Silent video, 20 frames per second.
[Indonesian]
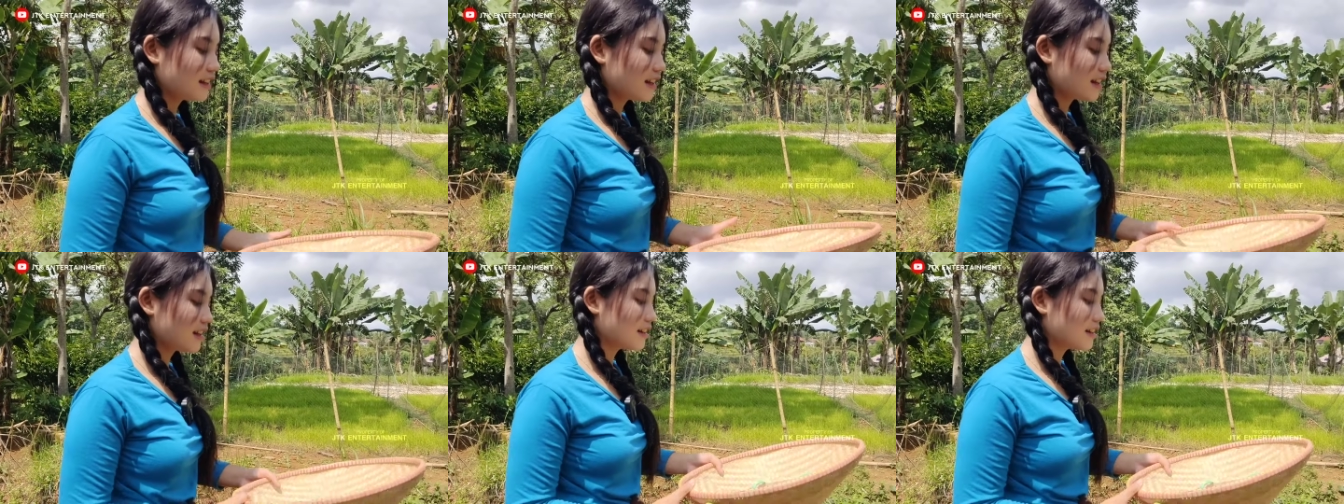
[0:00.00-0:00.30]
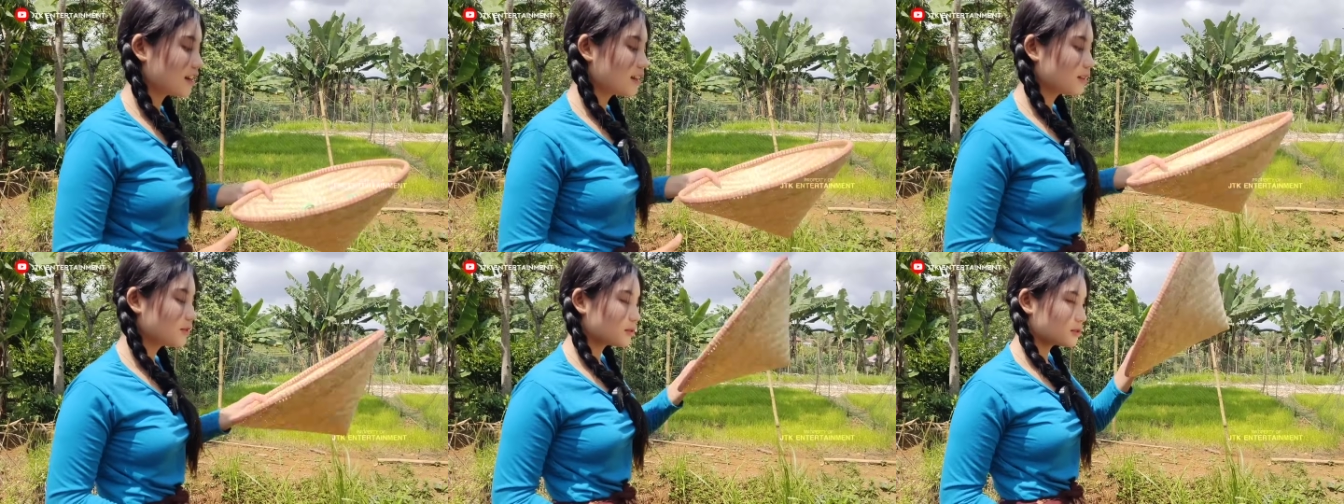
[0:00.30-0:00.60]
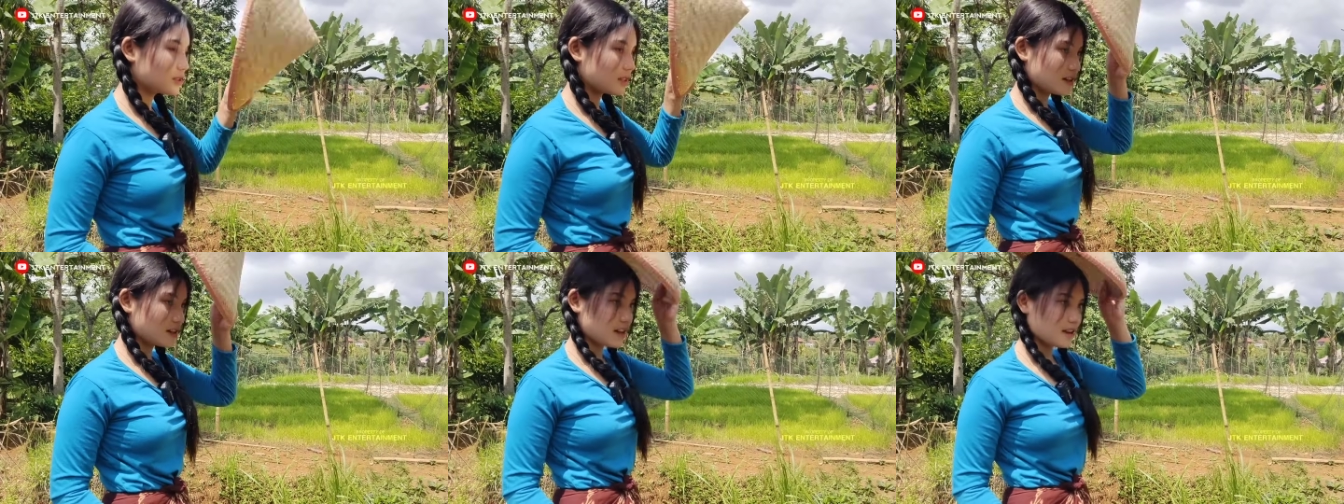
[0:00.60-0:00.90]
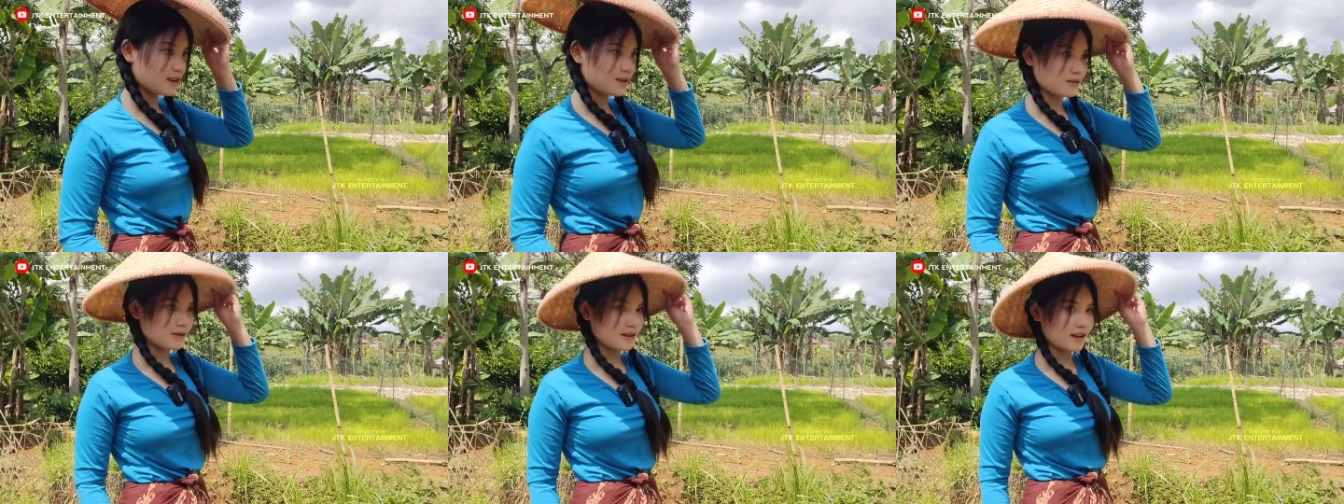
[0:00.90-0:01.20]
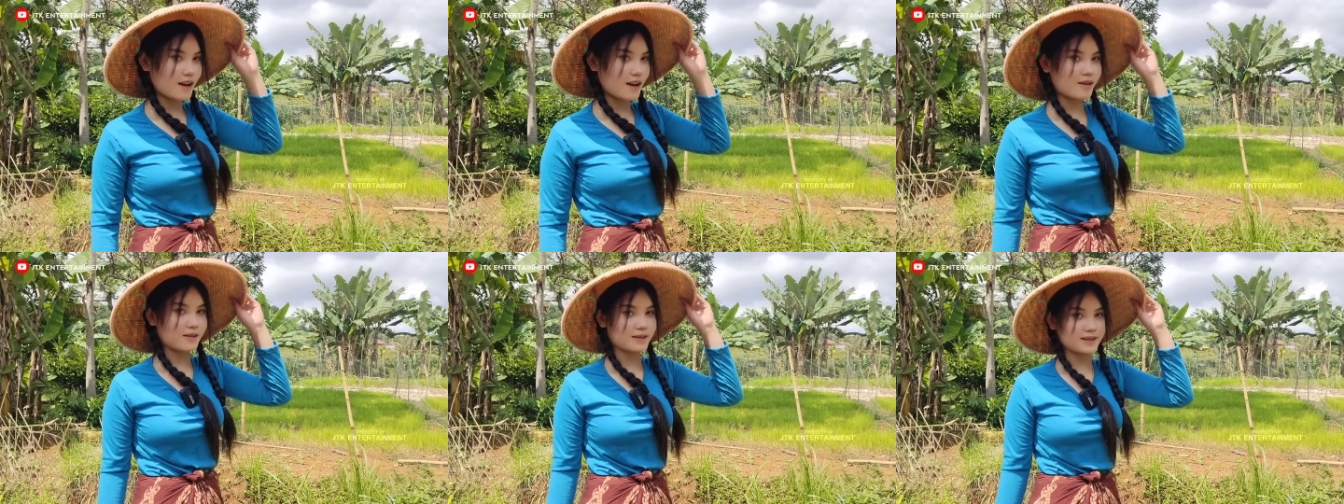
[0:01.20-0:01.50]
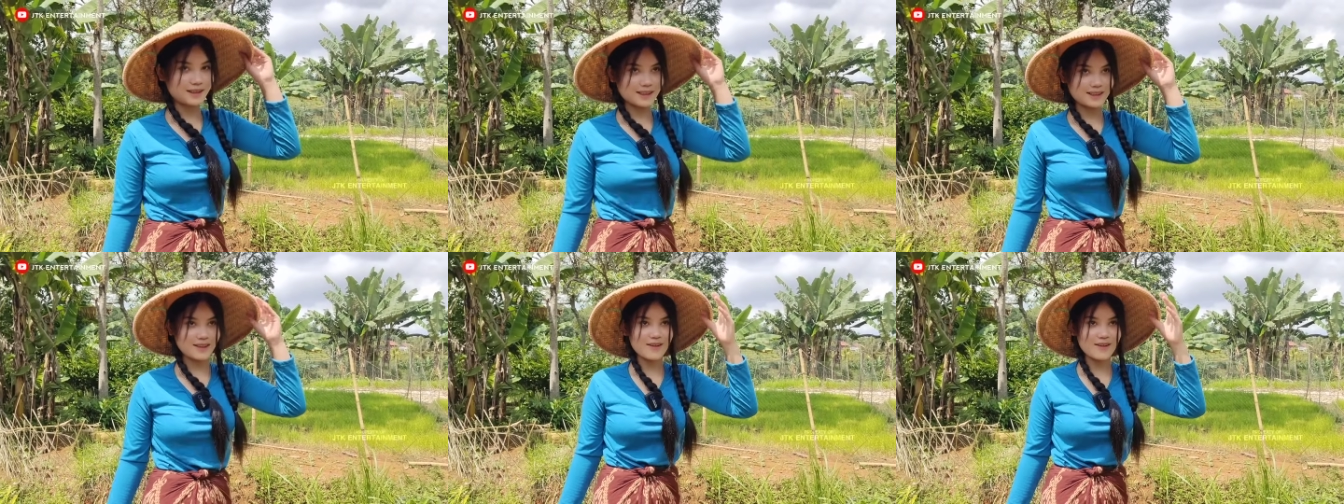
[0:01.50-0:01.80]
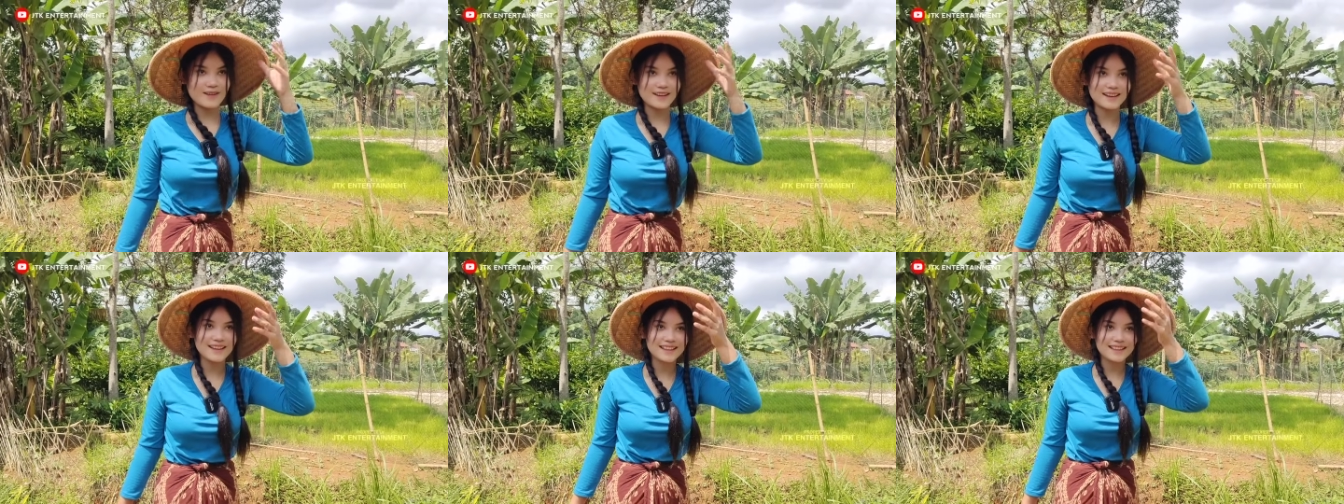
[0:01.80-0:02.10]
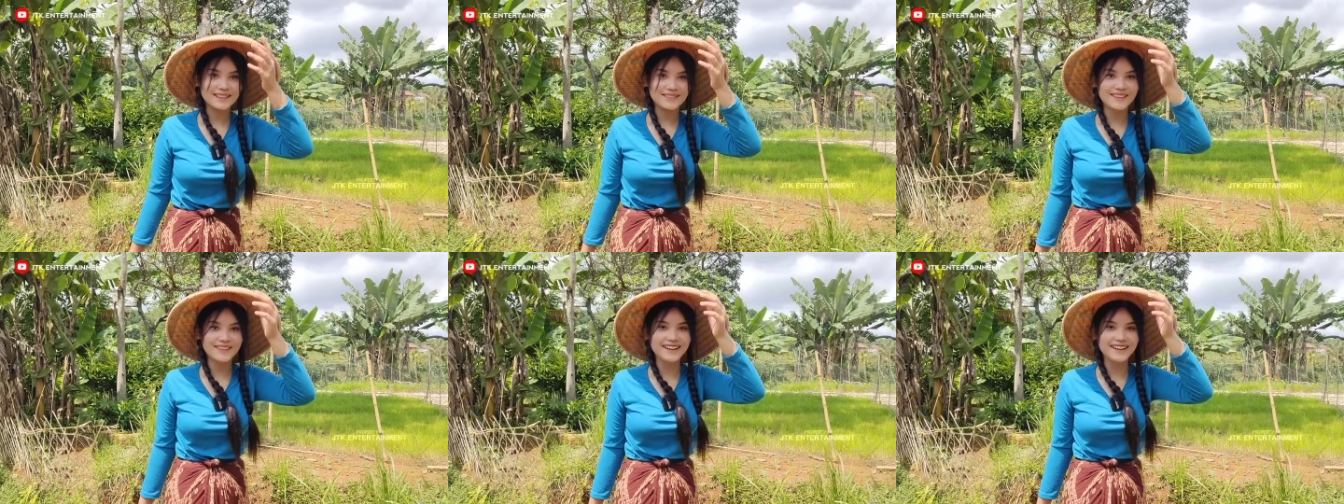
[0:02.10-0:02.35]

nyirikan tuh si neng yuli cetok atuh